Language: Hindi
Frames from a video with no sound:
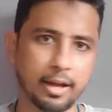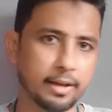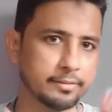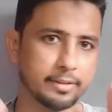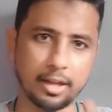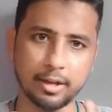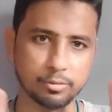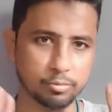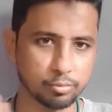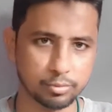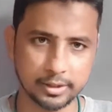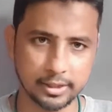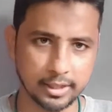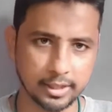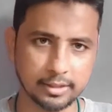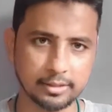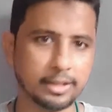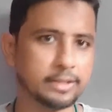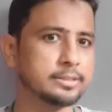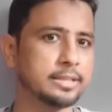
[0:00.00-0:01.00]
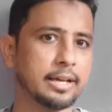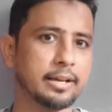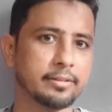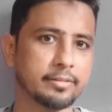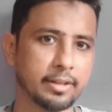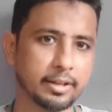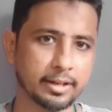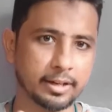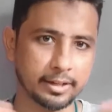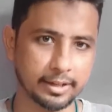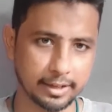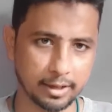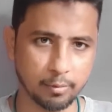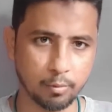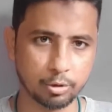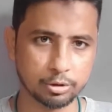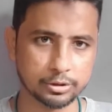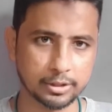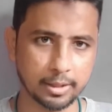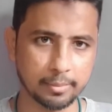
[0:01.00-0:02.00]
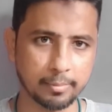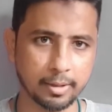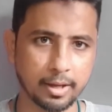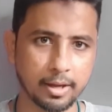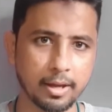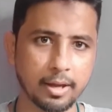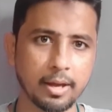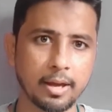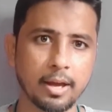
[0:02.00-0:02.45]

हजार तो नहीं है ना चार हजार घंटे का वॉच टाइम है